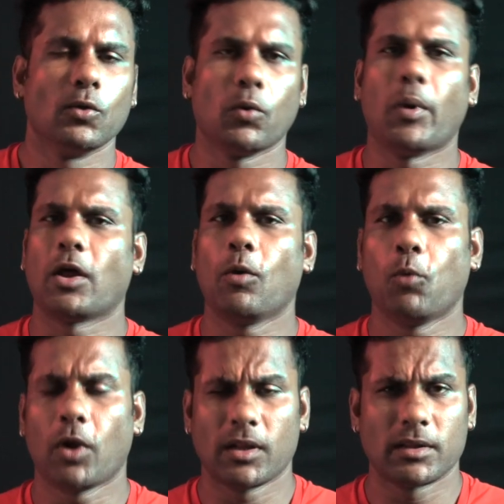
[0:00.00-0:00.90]
ஸோ வழக்கம்
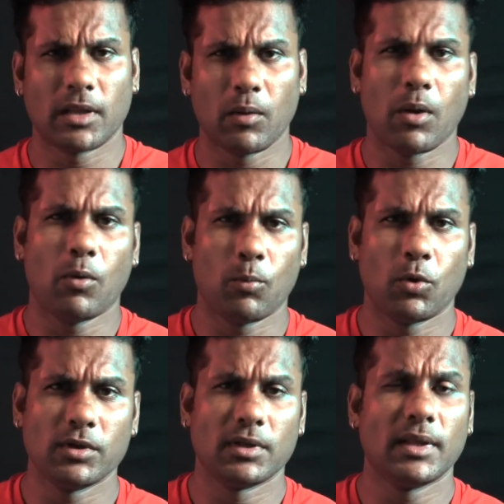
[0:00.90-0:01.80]
போல் அந்த திருவிழாவும்
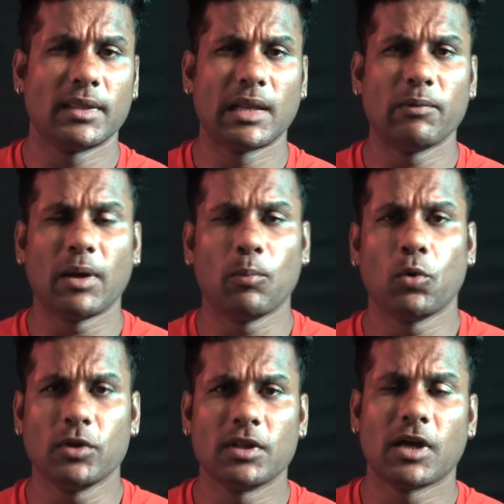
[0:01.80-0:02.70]
முடிஞ்சது திருவிழா
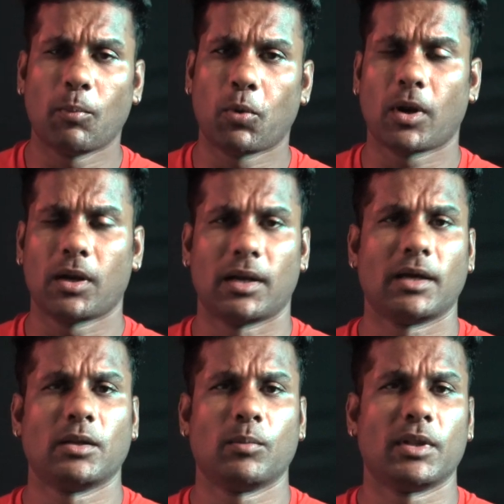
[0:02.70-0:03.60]
முடிஞ்சதுக்கு அப்புறம் என்ன
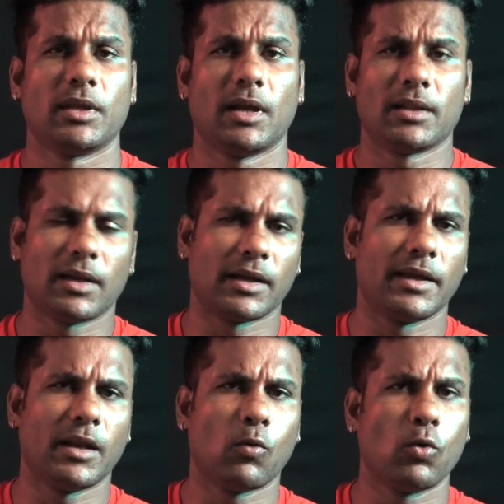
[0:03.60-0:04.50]
நடக்குதுன்னு பார்த்தீங்கன்னா அந்த
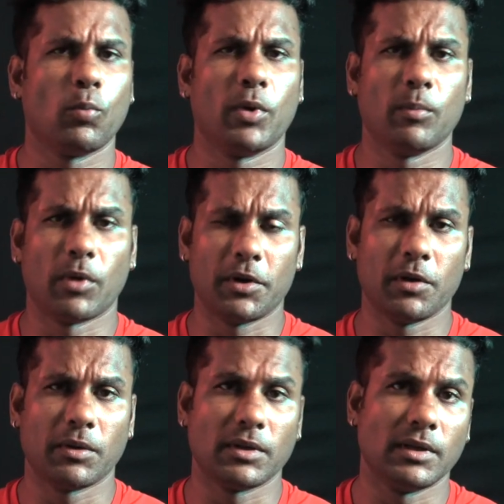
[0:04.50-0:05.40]
நகையெல்லாம் கொண்டு போய்
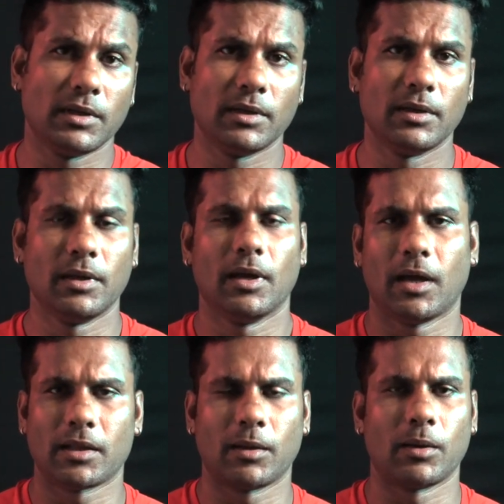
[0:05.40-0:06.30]
மறுபடியும் வந்து
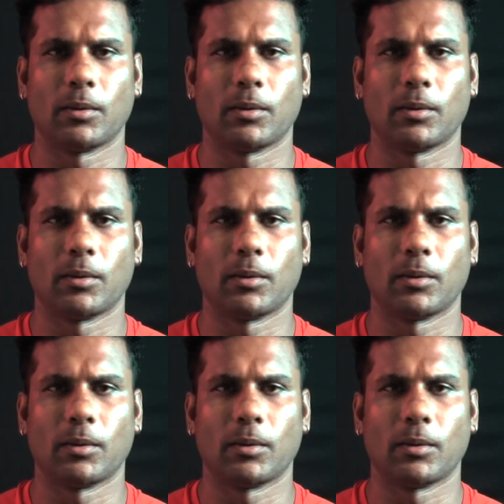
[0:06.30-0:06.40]
அந்த